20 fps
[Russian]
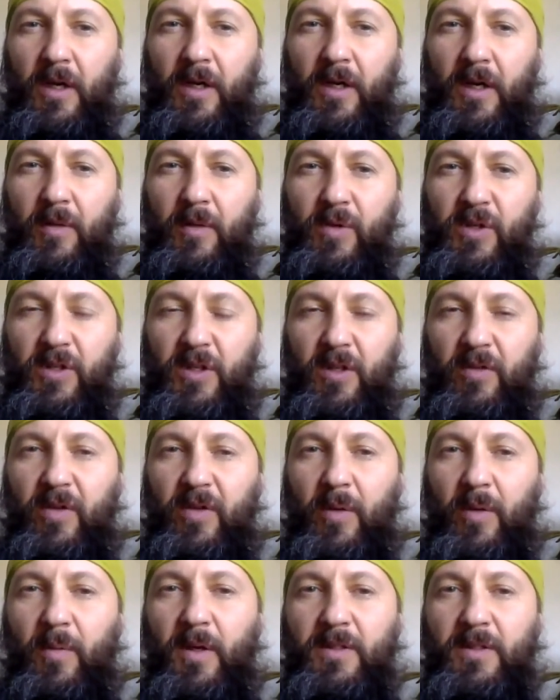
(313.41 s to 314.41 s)
кармическая
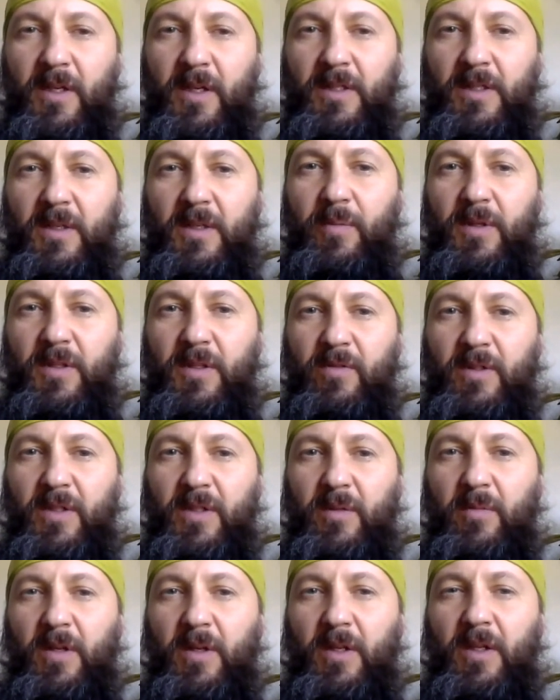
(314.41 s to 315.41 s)
информация, она
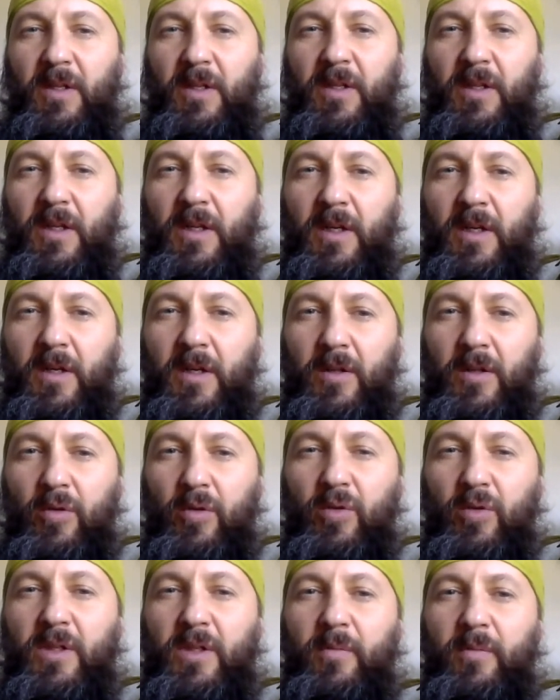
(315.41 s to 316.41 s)
записывается именно на, на
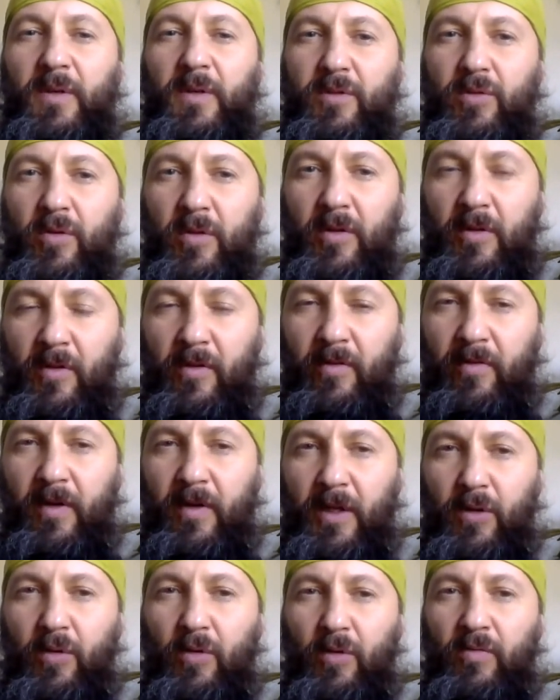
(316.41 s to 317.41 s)
тот диапазон, в
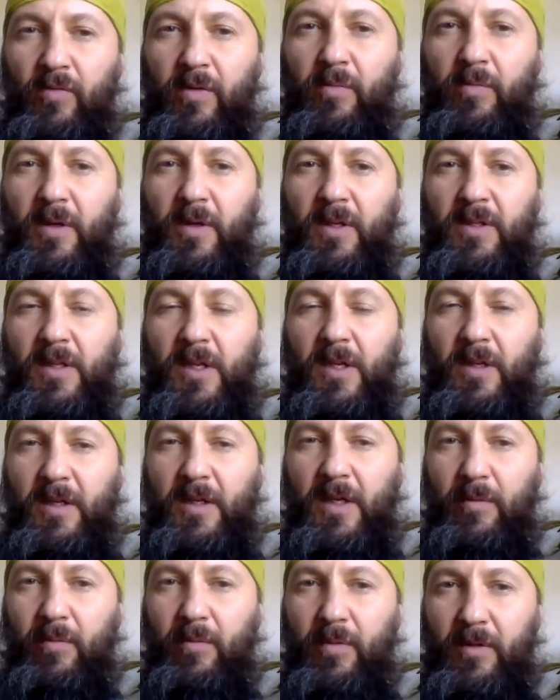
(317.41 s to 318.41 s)
котором вы принесли
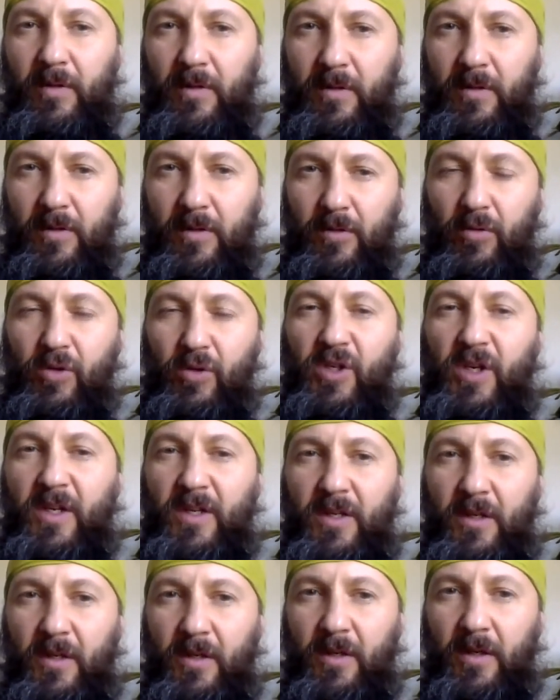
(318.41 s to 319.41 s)
как бы
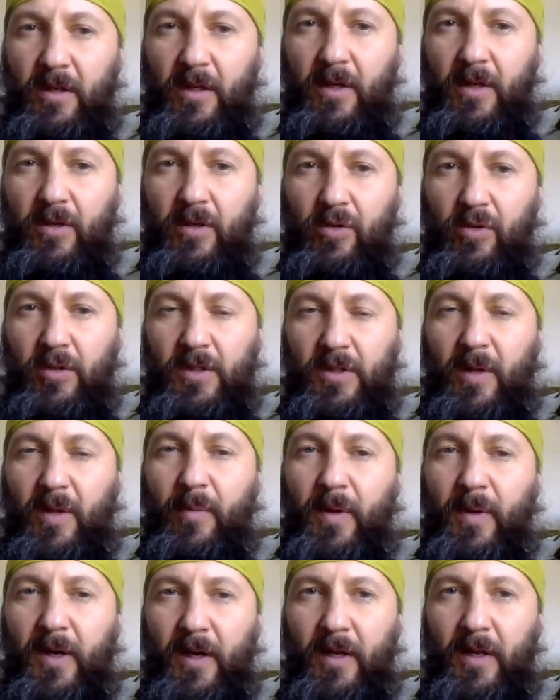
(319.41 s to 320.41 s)
разрушение, что-то
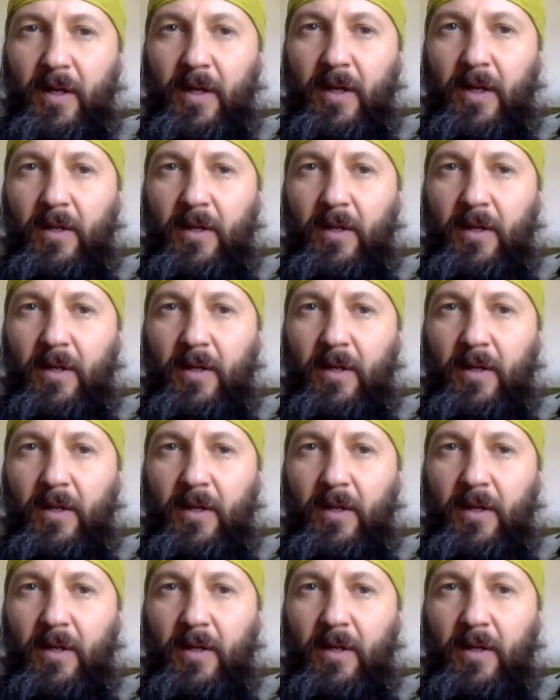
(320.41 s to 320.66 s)
сломали.